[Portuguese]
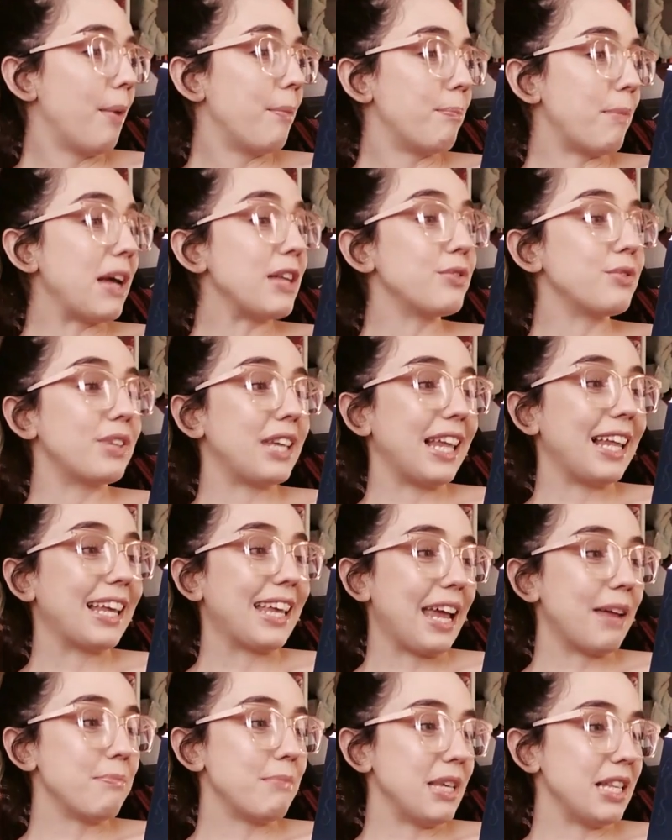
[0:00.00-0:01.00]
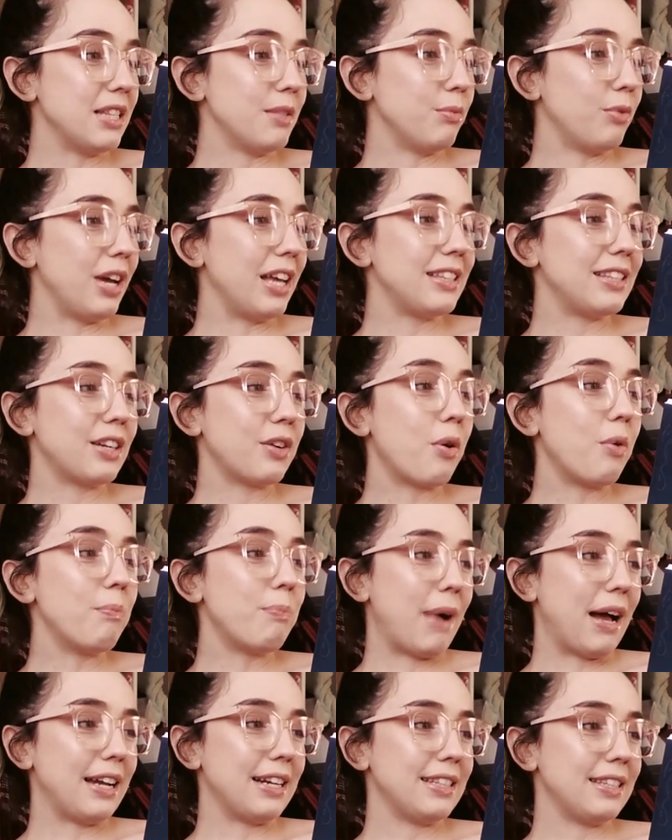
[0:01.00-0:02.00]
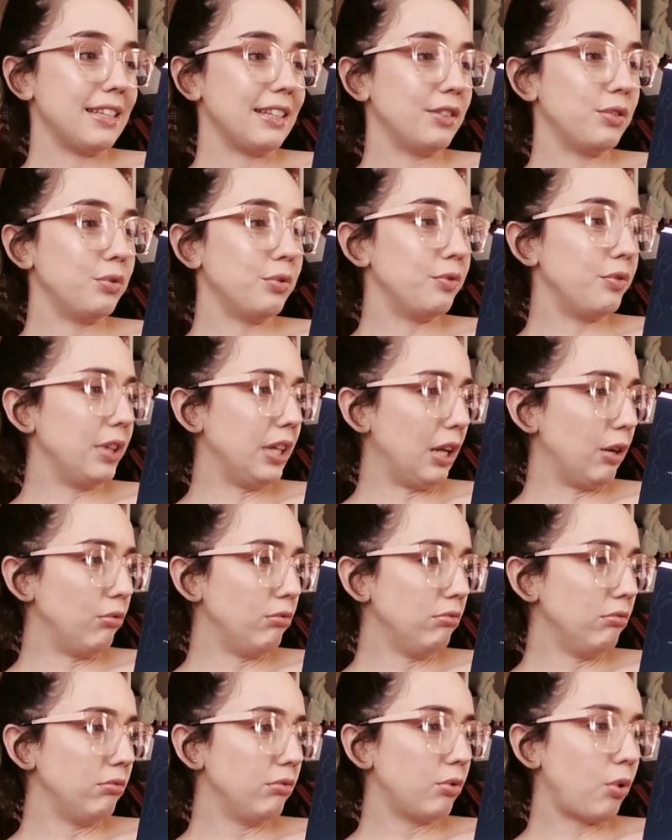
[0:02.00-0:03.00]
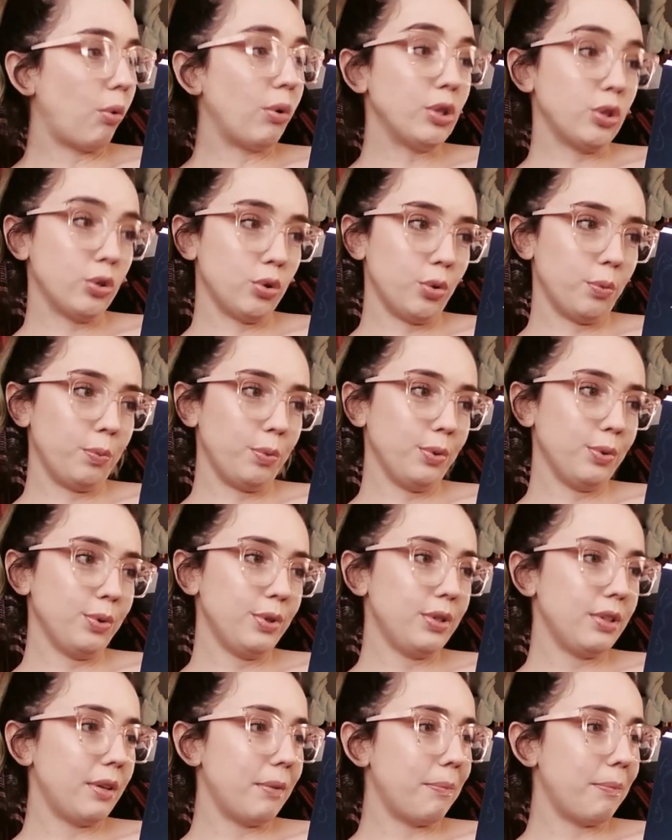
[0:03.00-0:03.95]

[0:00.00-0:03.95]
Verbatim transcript: Mas o que ela quer mesmo é ser comparsa do vilão com escrúpulos,